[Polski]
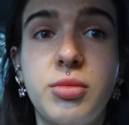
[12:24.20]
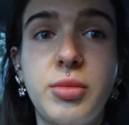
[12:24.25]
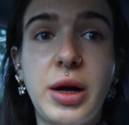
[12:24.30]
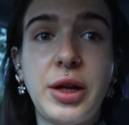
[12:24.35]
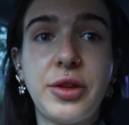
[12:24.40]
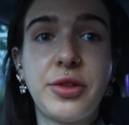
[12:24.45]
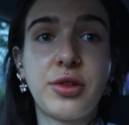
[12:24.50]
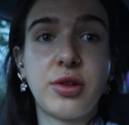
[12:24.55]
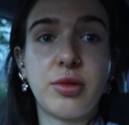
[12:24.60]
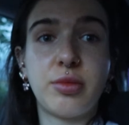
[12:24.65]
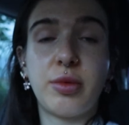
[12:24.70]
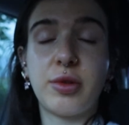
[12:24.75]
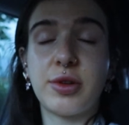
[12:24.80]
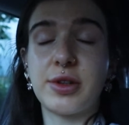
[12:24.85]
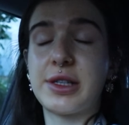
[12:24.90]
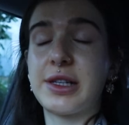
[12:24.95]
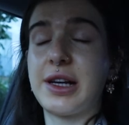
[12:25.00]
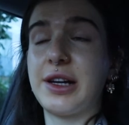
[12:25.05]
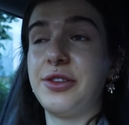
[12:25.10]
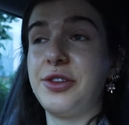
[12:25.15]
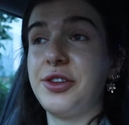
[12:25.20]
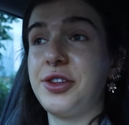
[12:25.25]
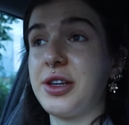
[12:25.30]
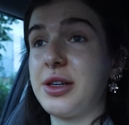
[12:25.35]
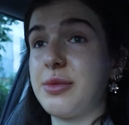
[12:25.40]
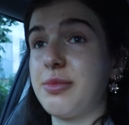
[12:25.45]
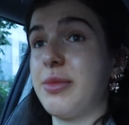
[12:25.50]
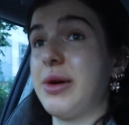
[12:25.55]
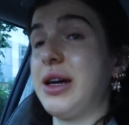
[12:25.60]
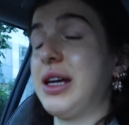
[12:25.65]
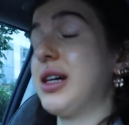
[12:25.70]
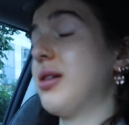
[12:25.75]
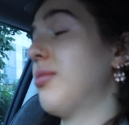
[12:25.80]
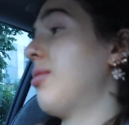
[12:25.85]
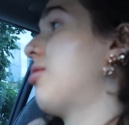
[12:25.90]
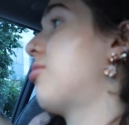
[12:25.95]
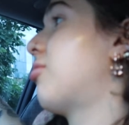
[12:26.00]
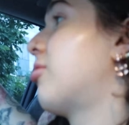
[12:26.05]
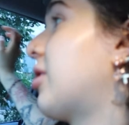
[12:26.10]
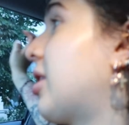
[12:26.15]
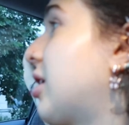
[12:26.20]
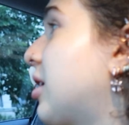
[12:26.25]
Matko Boska, dzisiaj mega mega mało